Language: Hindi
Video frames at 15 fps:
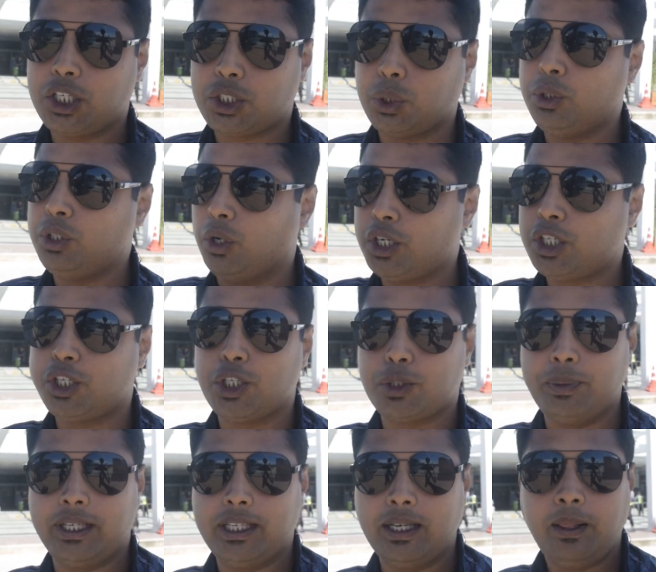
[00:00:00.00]
जिससे
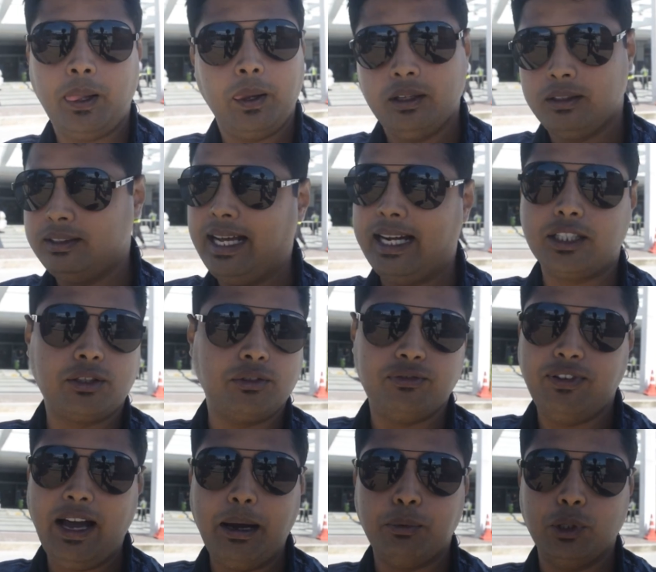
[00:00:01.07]
आप आसानी
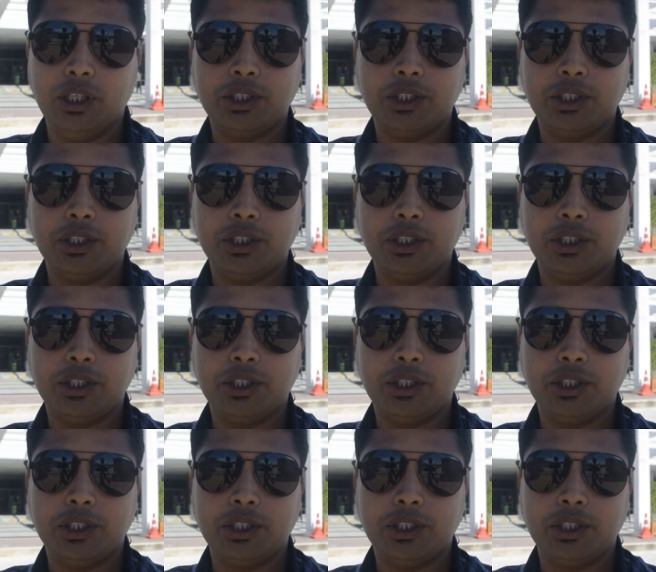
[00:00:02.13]
से